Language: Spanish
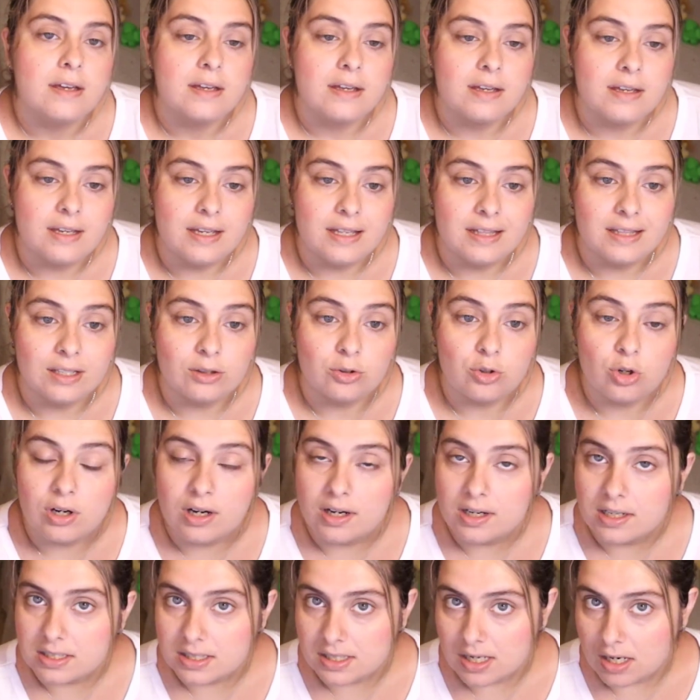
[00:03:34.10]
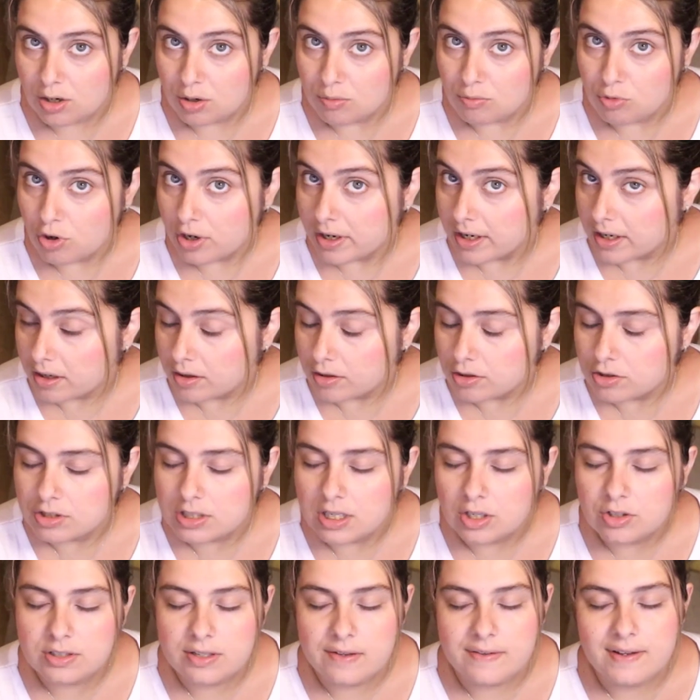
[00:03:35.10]
y tanto Kangaskhan como Hercross
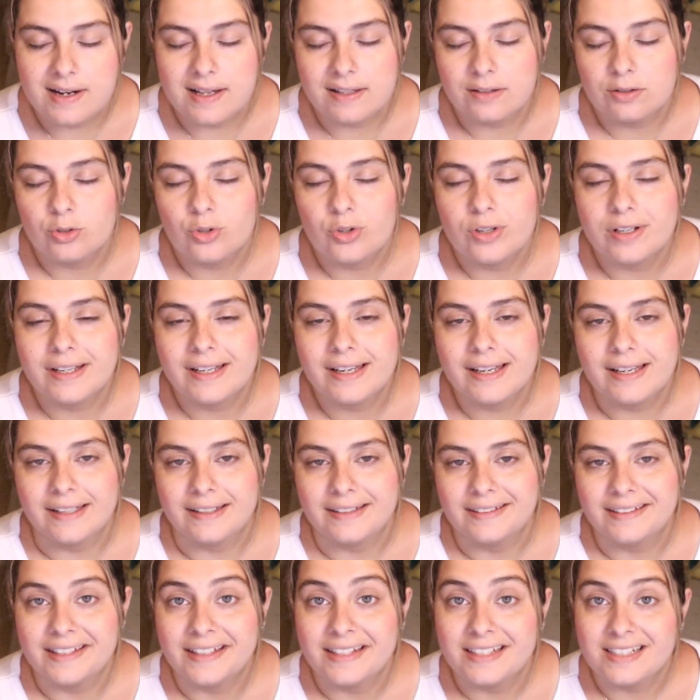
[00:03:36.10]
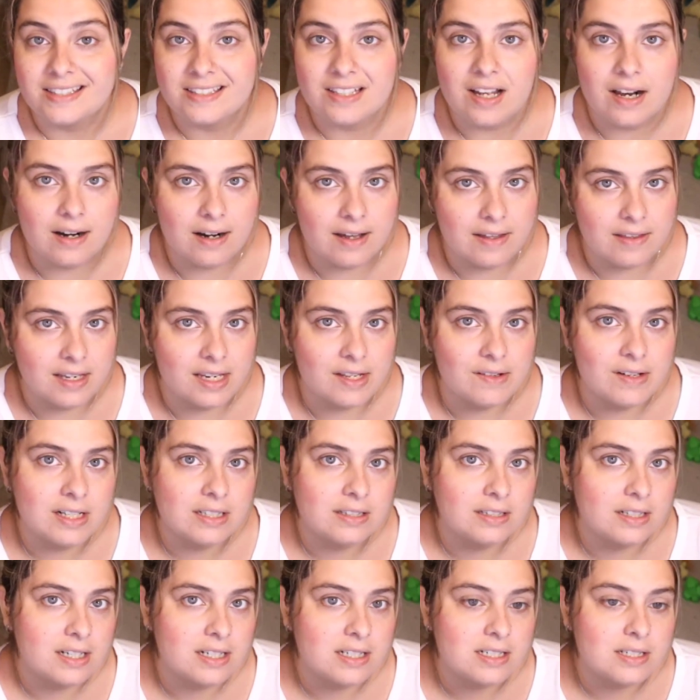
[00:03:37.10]
ya os adelanto que en esta raid de
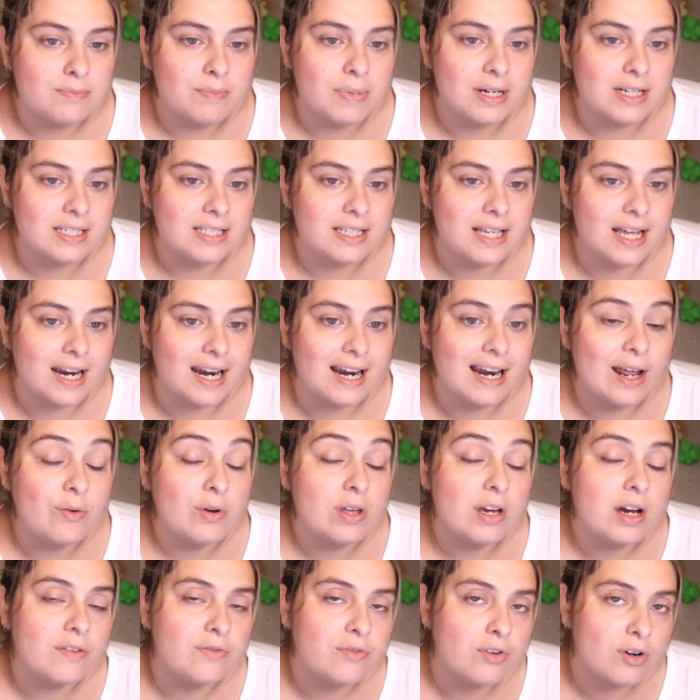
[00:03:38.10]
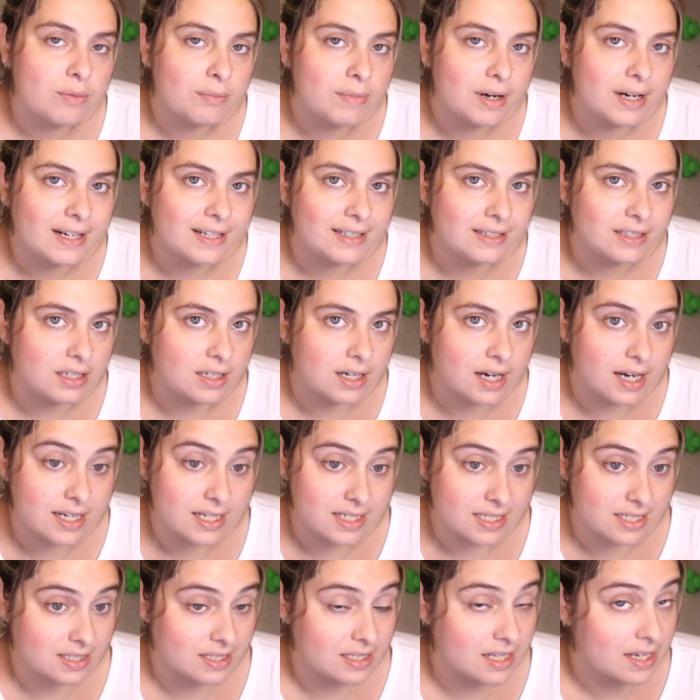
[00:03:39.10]
nivel 3 va a ser la única forma que
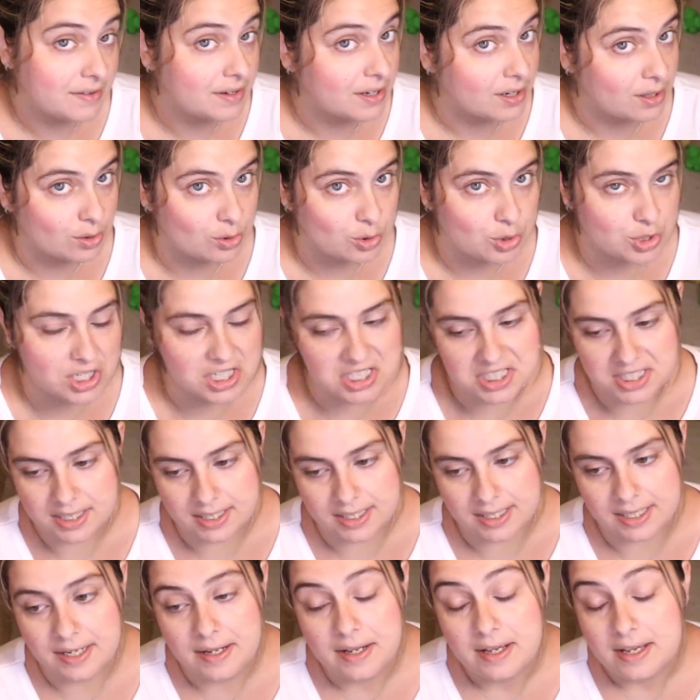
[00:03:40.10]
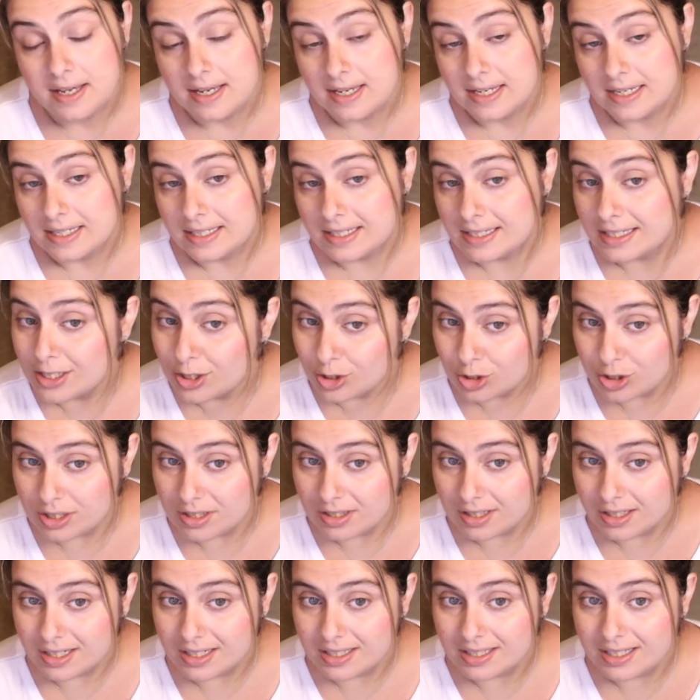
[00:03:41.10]
tengáis de verlos. Así que si os
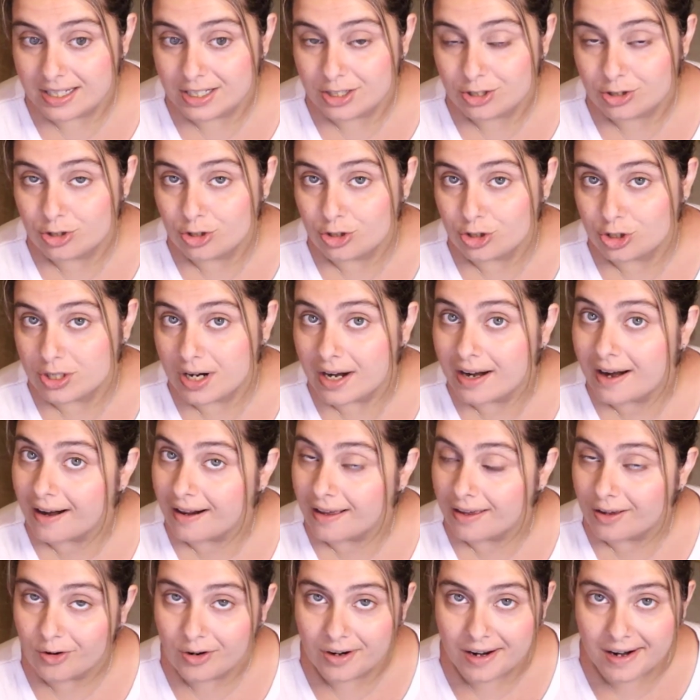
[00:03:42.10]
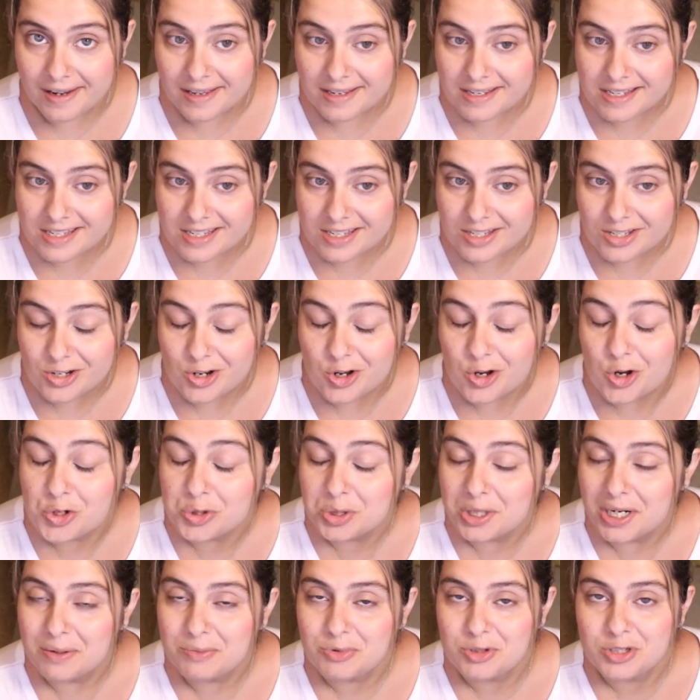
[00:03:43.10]
interesa estos regionales, o
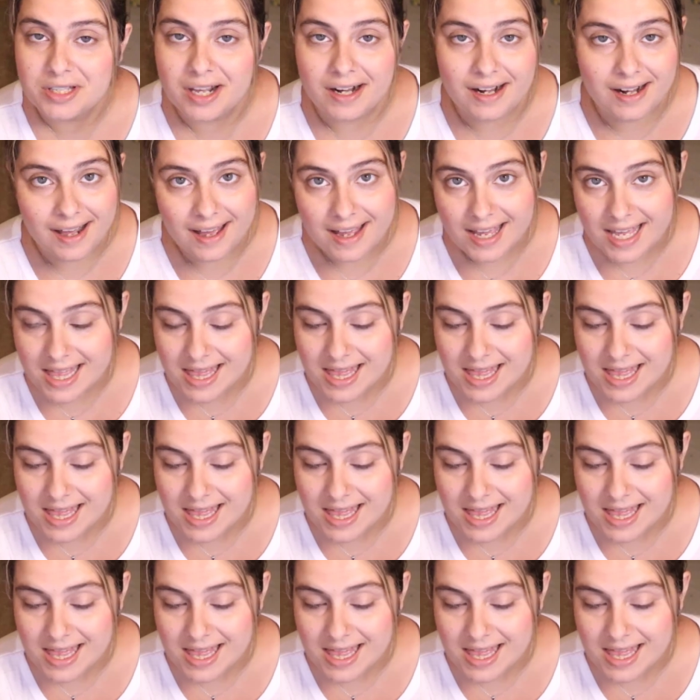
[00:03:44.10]
tiramos de raid